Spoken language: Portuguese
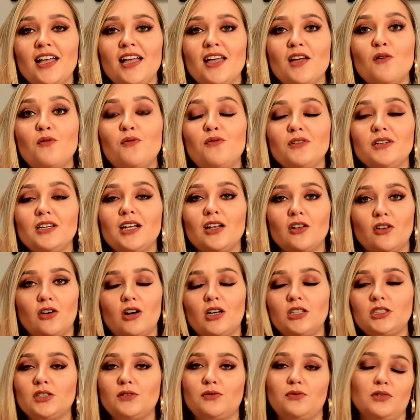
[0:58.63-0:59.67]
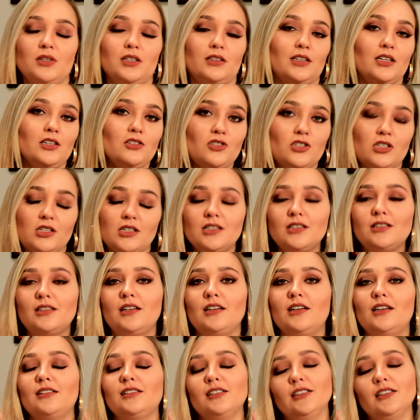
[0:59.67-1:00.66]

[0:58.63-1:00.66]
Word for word: Eu fui na loja, fui atendida, né?